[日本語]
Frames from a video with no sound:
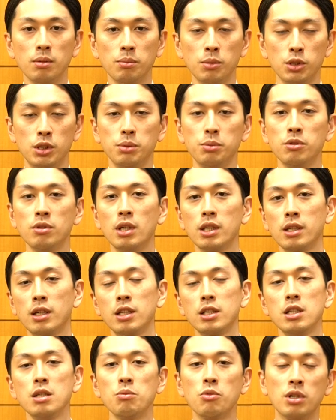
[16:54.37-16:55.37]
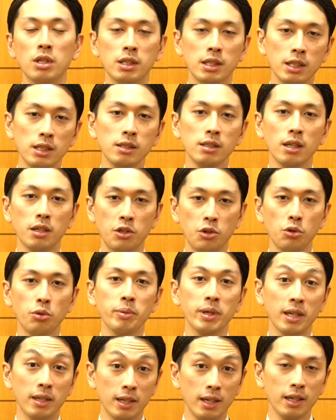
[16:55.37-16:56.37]
まあ、自分は新しいものなんて一切興
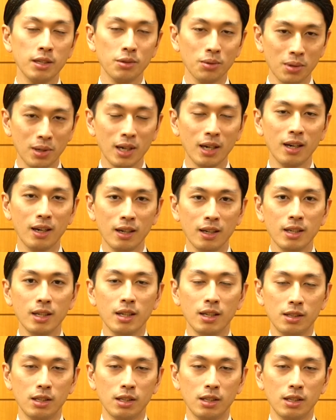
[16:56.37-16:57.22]
味がないとか